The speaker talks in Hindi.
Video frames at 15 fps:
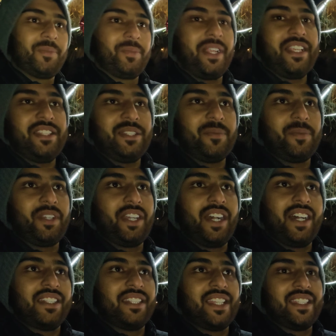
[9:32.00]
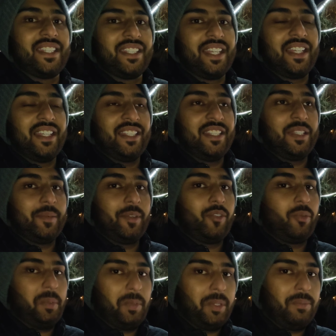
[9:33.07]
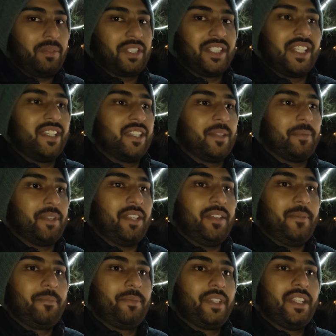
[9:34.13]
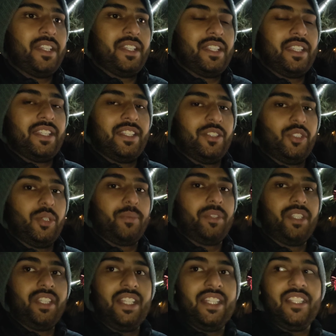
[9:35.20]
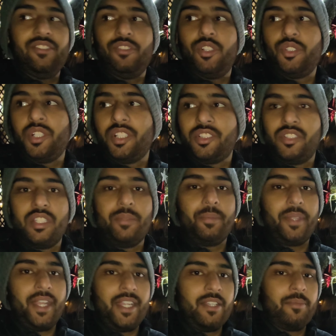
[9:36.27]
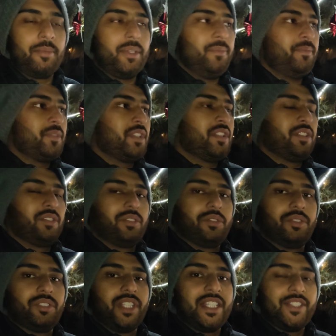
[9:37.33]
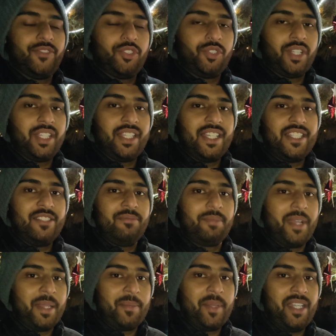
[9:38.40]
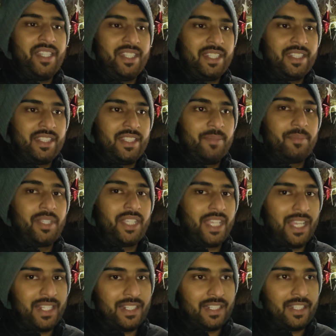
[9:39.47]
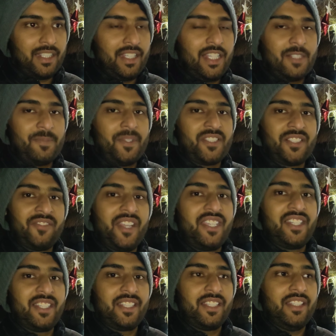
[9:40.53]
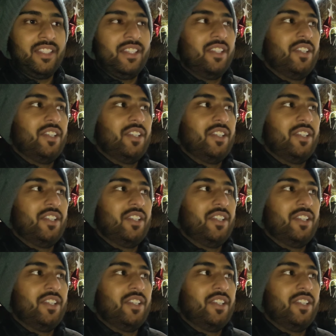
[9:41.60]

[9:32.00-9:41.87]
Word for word: सरप्राइज ट्रिप है कहाँ जाएंगे क्या करेंगे बट वो भी बहुत मज़ेदार ट्रिप है ठीक है ना तो अभी के लिए इस ब्लॉग को करता हूँ यहीं पे एंड में तो दैट्स फॉर टुडे गाइस बाय बाय टेक केयर अपना ख्याल रखें आसपास सफाई रखें